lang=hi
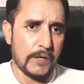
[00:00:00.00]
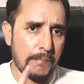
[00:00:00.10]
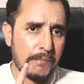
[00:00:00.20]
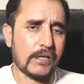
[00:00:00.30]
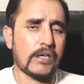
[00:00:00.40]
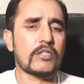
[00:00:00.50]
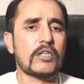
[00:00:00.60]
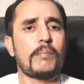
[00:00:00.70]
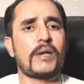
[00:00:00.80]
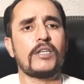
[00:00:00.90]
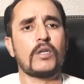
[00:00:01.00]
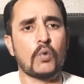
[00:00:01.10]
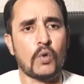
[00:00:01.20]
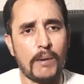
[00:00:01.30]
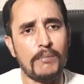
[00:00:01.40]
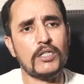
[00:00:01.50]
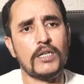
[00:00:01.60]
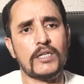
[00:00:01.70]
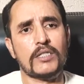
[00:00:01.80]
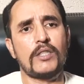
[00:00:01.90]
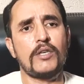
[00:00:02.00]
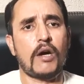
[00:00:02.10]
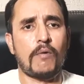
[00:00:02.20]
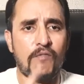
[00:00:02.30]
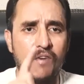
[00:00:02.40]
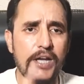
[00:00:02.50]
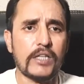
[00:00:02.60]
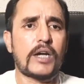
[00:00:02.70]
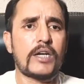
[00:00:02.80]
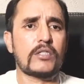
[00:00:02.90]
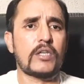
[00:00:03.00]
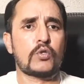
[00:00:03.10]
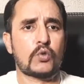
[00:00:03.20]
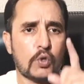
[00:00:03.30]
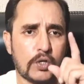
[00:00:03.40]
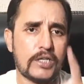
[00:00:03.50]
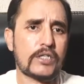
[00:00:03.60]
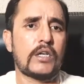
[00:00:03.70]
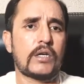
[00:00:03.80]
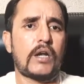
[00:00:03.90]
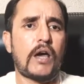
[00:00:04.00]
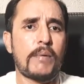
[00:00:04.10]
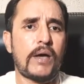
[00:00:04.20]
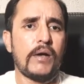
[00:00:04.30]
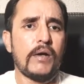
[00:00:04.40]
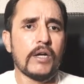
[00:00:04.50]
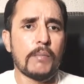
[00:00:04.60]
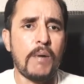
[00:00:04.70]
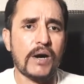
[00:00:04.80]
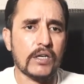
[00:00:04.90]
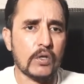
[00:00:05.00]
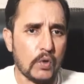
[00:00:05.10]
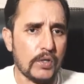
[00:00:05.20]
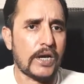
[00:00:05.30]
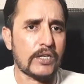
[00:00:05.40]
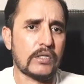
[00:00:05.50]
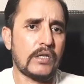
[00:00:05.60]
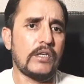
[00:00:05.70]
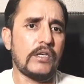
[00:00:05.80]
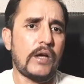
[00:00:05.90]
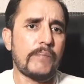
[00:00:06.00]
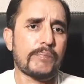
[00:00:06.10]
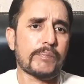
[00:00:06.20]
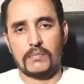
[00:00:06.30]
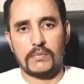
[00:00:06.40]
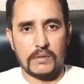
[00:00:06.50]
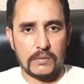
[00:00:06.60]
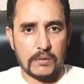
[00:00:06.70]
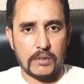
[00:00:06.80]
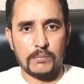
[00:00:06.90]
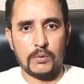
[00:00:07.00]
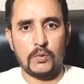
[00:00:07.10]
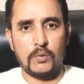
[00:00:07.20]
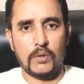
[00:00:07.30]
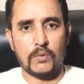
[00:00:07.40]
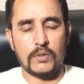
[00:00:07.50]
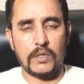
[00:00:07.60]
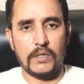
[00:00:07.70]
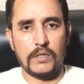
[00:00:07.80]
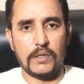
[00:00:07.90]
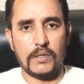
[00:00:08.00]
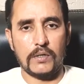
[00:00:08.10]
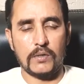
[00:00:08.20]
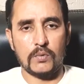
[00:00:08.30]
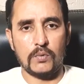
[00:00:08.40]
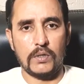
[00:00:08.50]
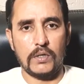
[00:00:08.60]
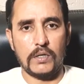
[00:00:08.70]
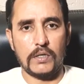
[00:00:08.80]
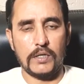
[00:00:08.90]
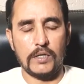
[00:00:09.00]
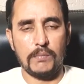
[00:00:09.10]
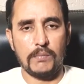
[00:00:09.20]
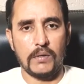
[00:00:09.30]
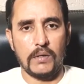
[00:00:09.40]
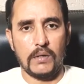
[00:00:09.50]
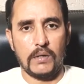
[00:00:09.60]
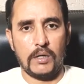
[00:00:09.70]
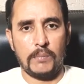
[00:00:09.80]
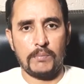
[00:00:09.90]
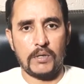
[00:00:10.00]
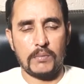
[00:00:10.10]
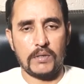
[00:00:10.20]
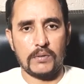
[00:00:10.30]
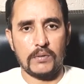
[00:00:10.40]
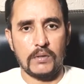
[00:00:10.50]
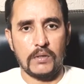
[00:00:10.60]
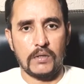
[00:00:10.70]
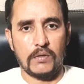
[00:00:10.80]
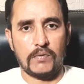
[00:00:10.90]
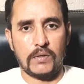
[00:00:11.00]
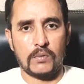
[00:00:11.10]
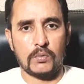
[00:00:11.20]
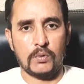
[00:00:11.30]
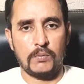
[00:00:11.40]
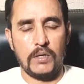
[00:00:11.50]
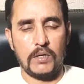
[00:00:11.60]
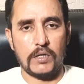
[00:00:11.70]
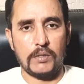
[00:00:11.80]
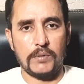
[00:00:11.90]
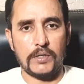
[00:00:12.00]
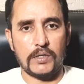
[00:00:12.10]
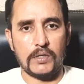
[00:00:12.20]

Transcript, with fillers: अमरीकी साम्राज्य गुलामी से आज़ादी का वाद रास्ता सोशलिस्ट इनकलाब है बाकी कोई रास्ता नहीं है नहमद नसली रसूल करीम अम्माबाद फाउज़बिल्लाशीम